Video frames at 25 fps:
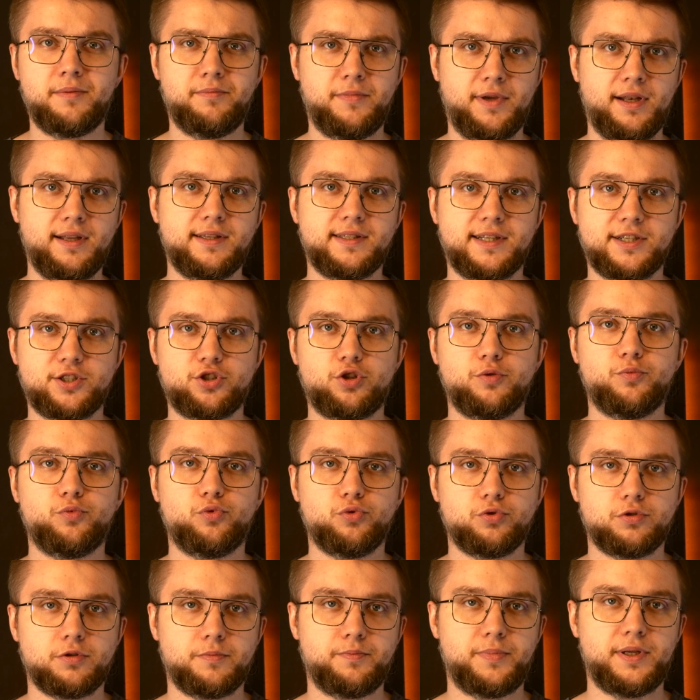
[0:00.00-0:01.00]
Mieli zresztą
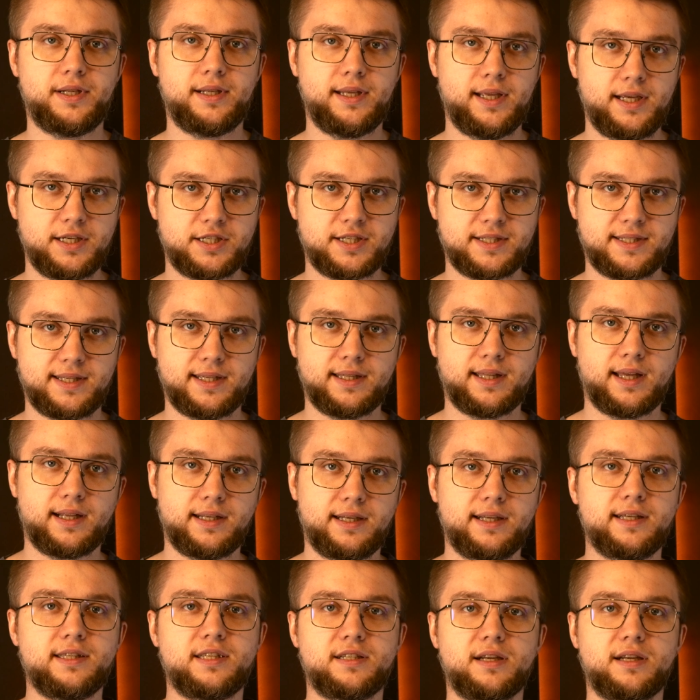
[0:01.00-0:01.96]
dużo pilniejsze zadanie,